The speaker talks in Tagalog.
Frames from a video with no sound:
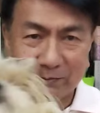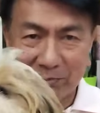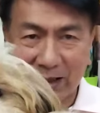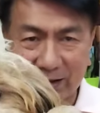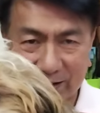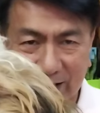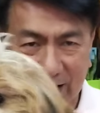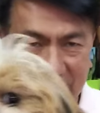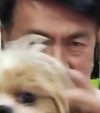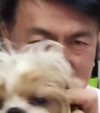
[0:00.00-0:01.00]

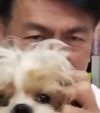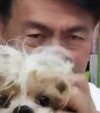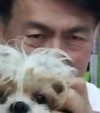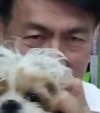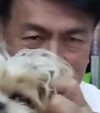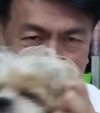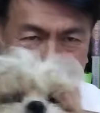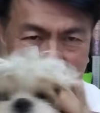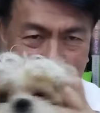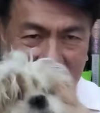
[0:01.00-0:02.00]
Valentine's na kailangan
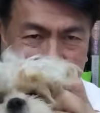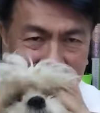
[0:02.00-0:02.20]
maligo na.